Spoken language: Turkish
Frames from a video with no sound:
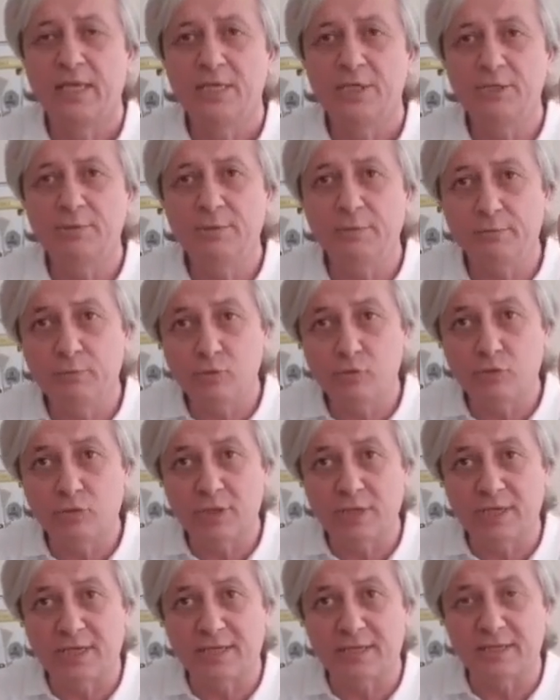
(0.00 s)
Şimdi bu
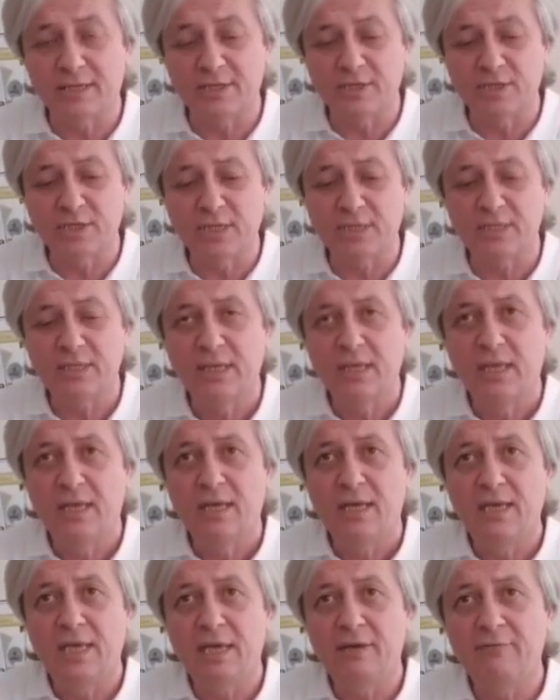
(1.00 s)
suları arkadaşlar
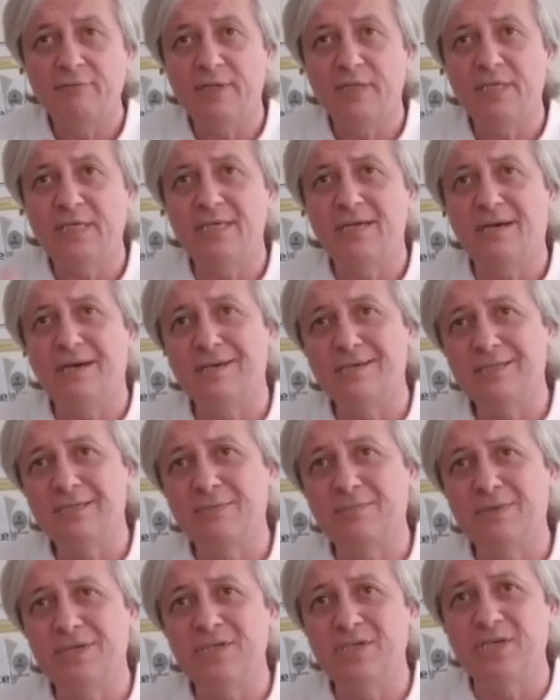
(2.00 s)
evdeki
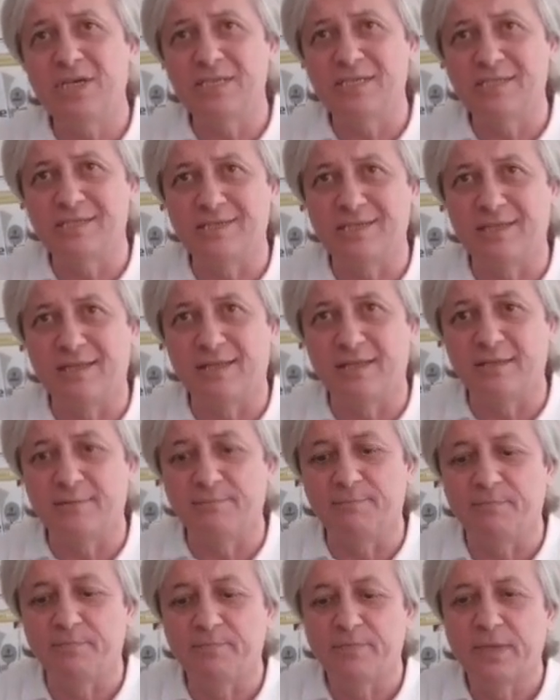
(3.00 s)
arıtma cihazından
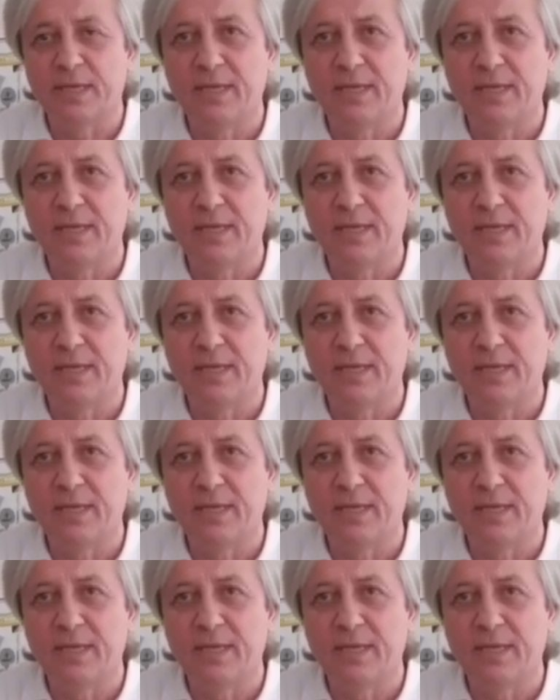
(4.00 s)
aldım.